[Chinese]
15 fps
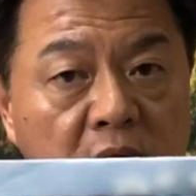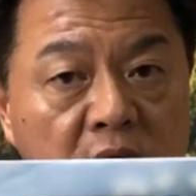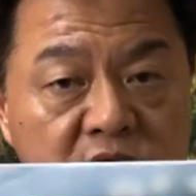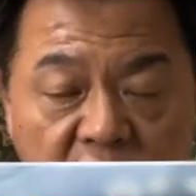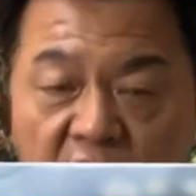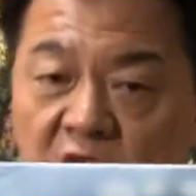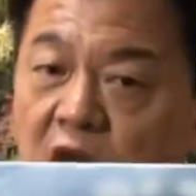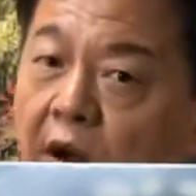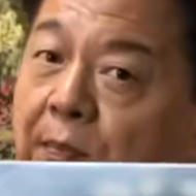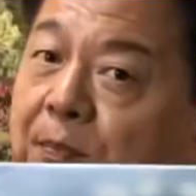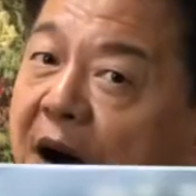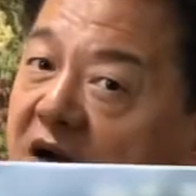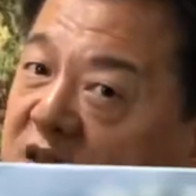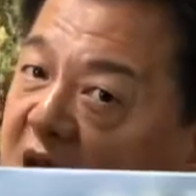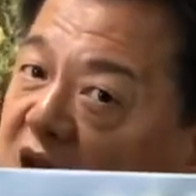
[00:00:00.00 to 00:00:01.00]
只要你能够
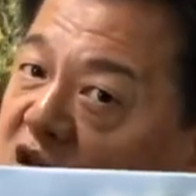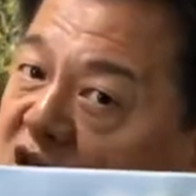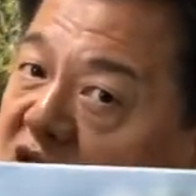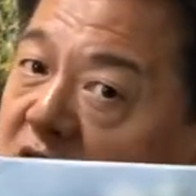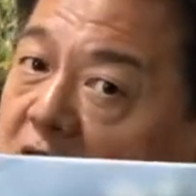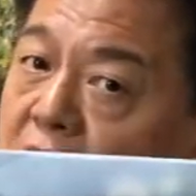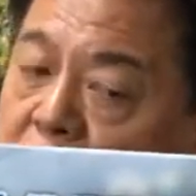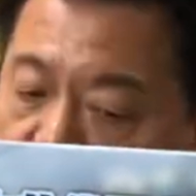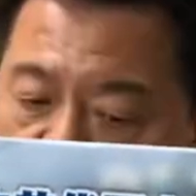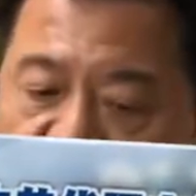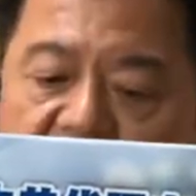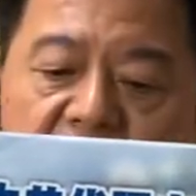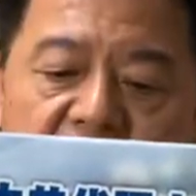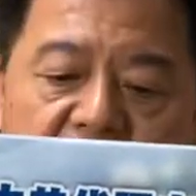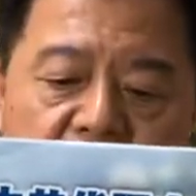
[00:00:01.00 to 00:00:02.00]
绑在一起，就是
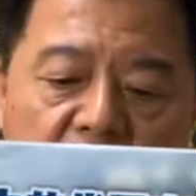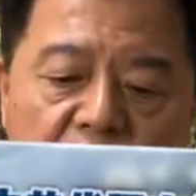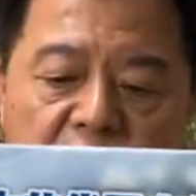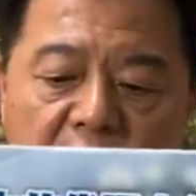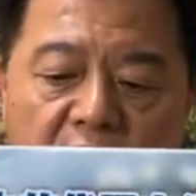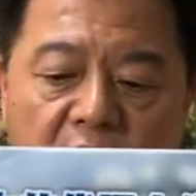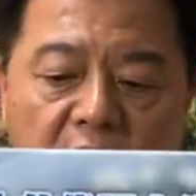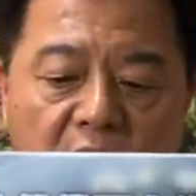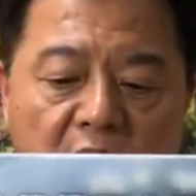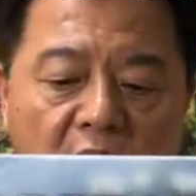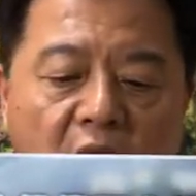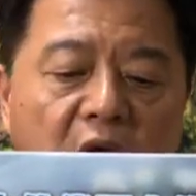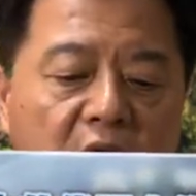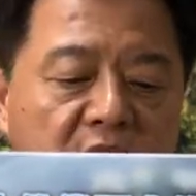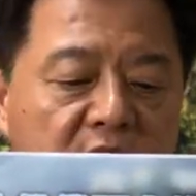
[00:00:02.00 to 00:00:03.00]
政治宣传
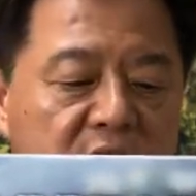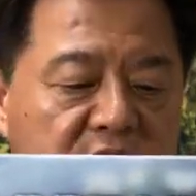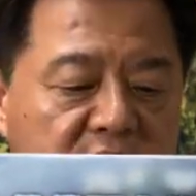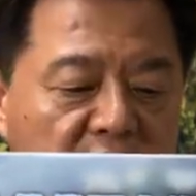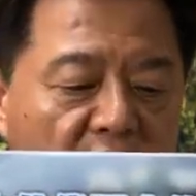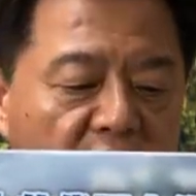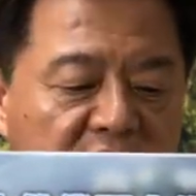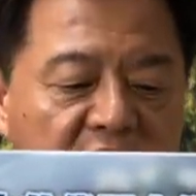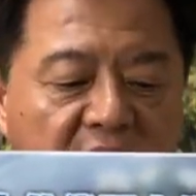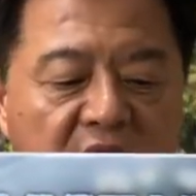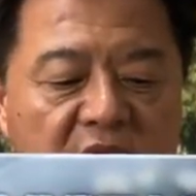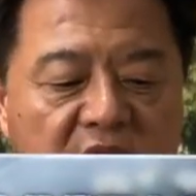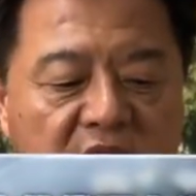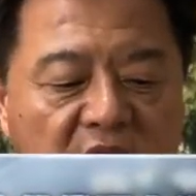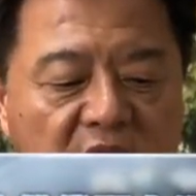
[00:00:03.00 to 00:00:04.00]
啊。然后你
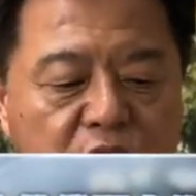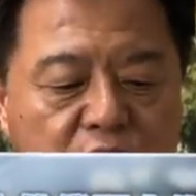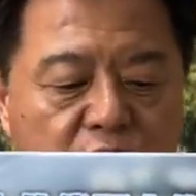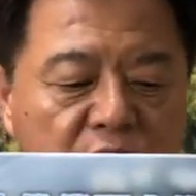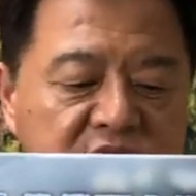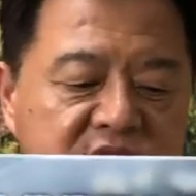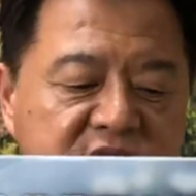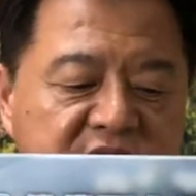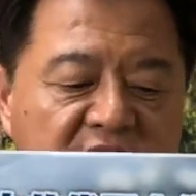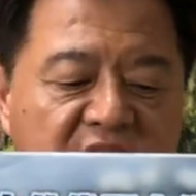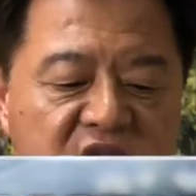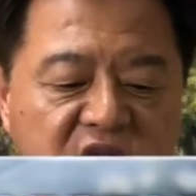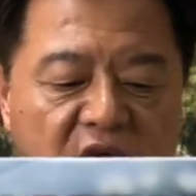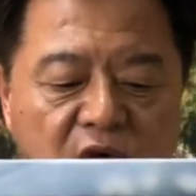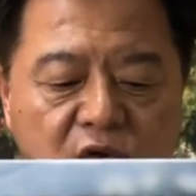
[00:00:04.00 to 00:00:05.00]
看，他的处的是三年
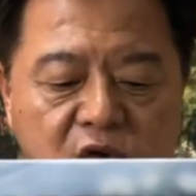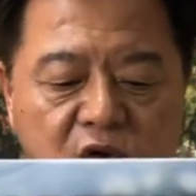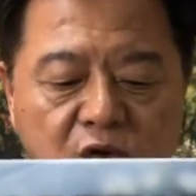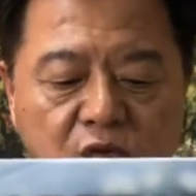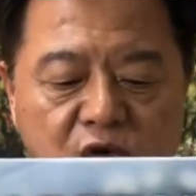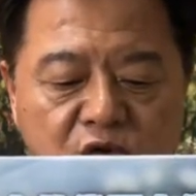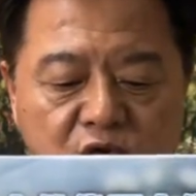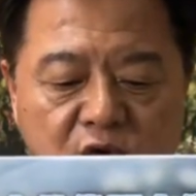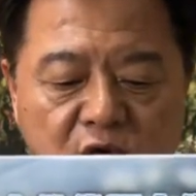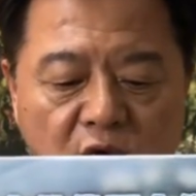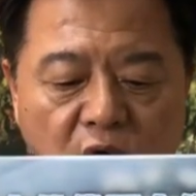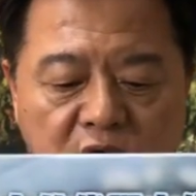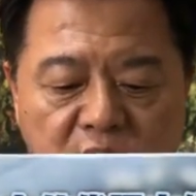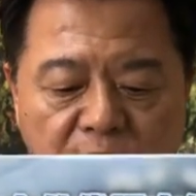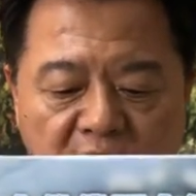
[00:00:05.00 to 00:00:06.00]
以下有期徒刑、拘役
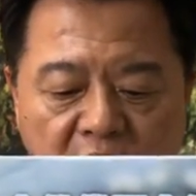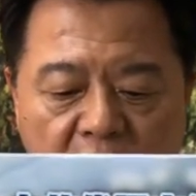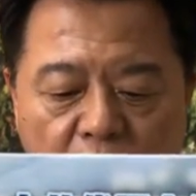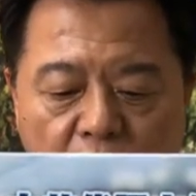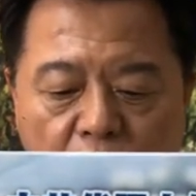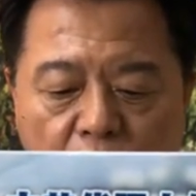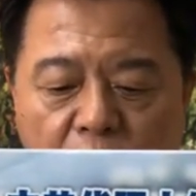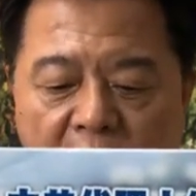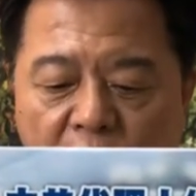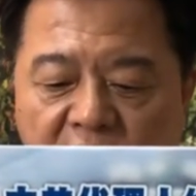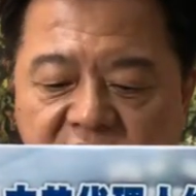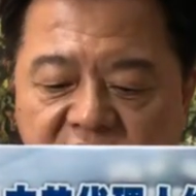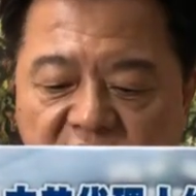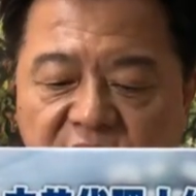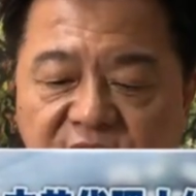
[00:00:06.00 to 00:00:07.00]
或者并科五百万
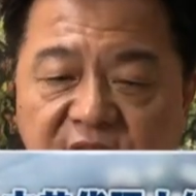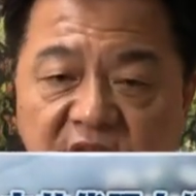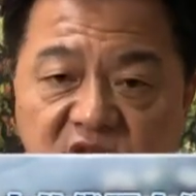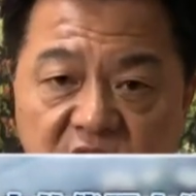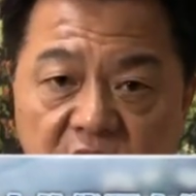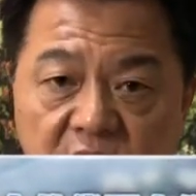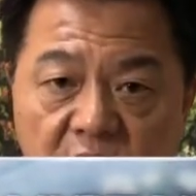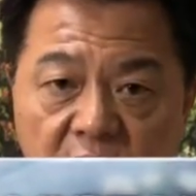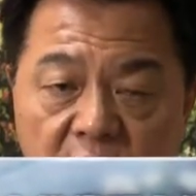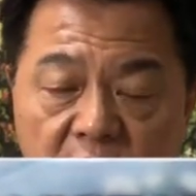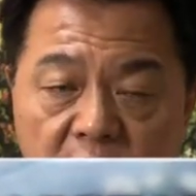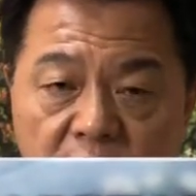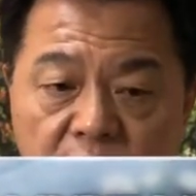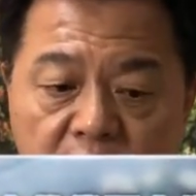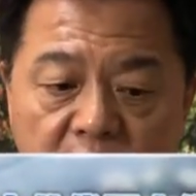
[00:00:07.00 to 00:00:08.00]
以下的罚金。
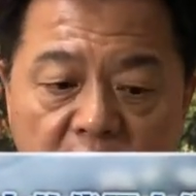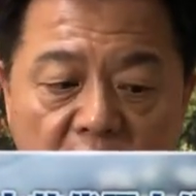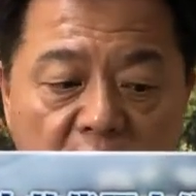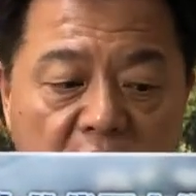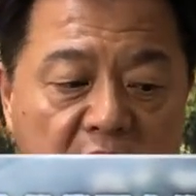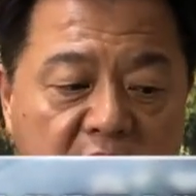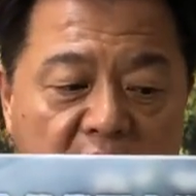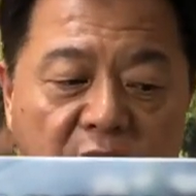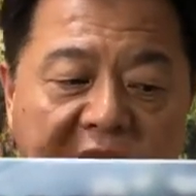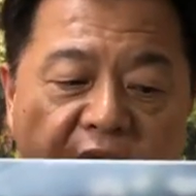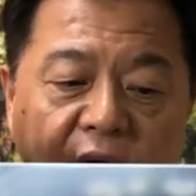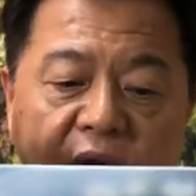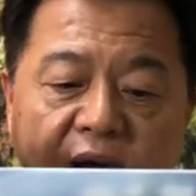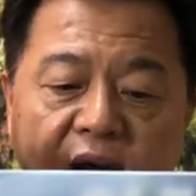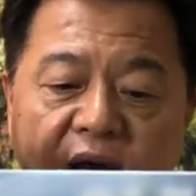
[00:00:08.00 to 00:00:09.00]
各位
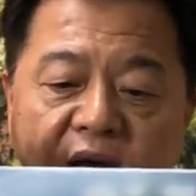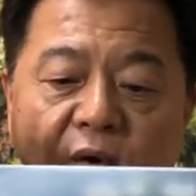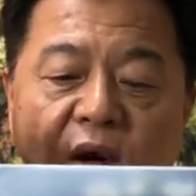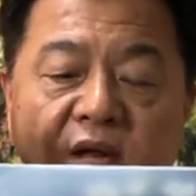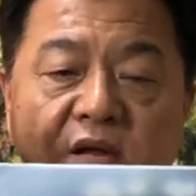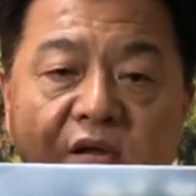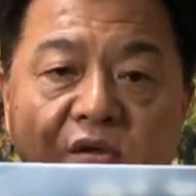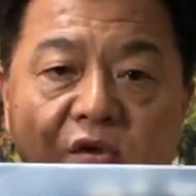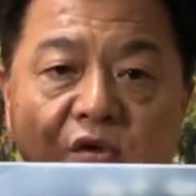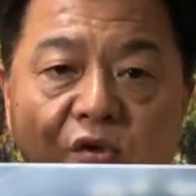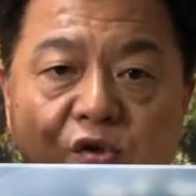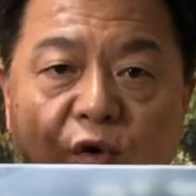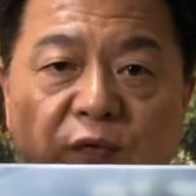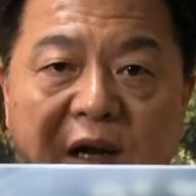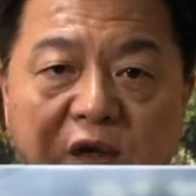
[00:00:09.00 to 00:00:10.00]
看完看完
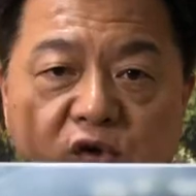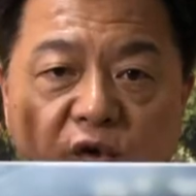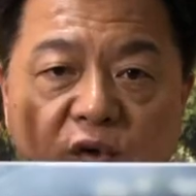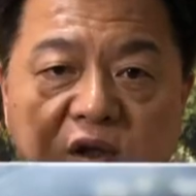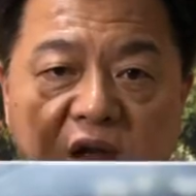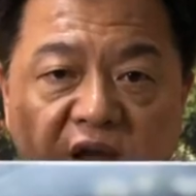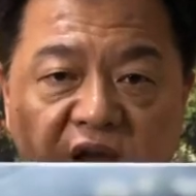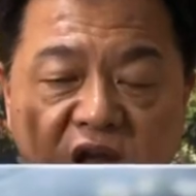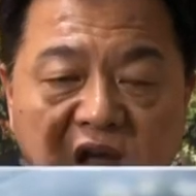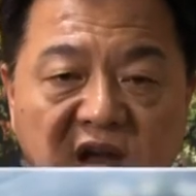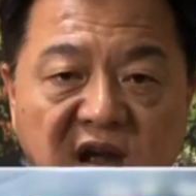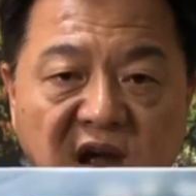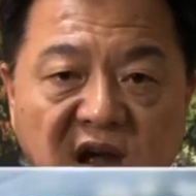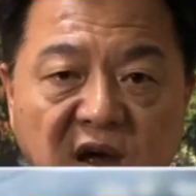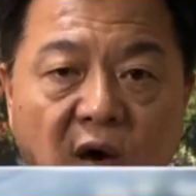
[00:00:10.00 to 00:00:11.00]
修法的重点的第一
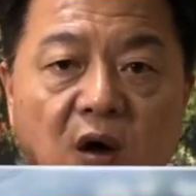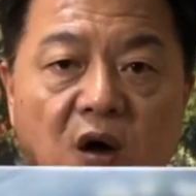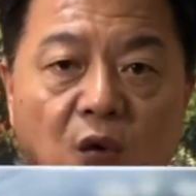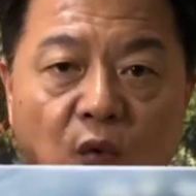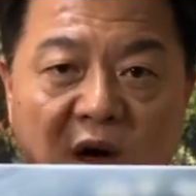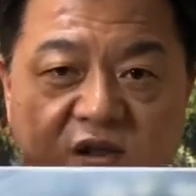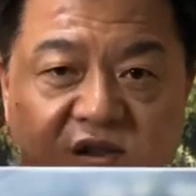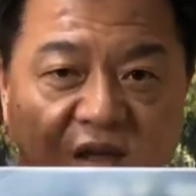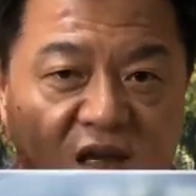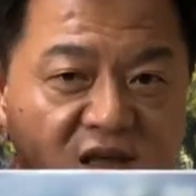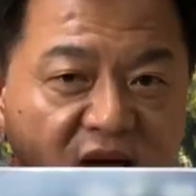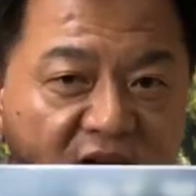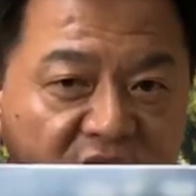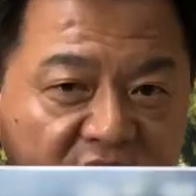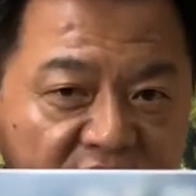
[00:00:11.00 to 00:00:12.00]
点以后，我要请大家
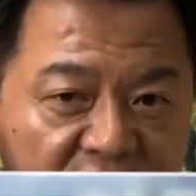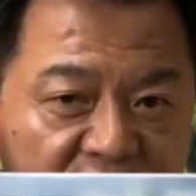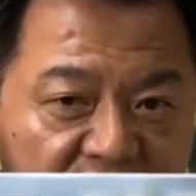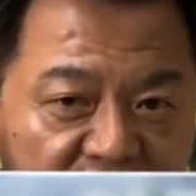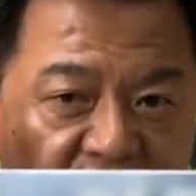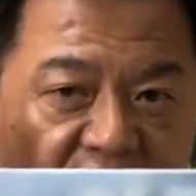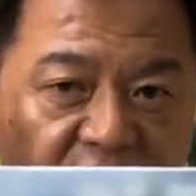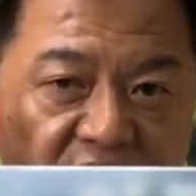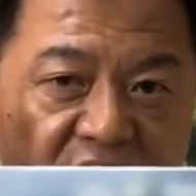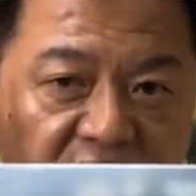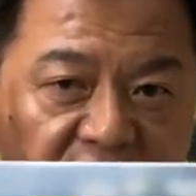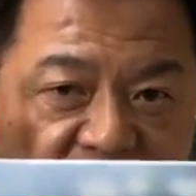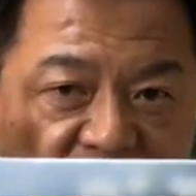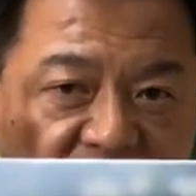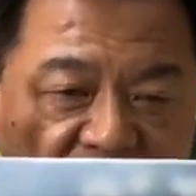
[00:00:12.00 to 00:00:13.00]
看第二个
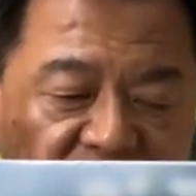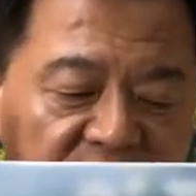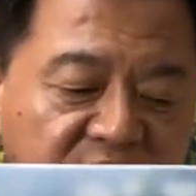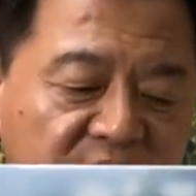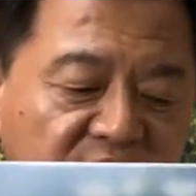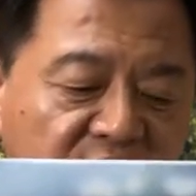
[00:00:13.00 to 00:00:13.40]
第二点，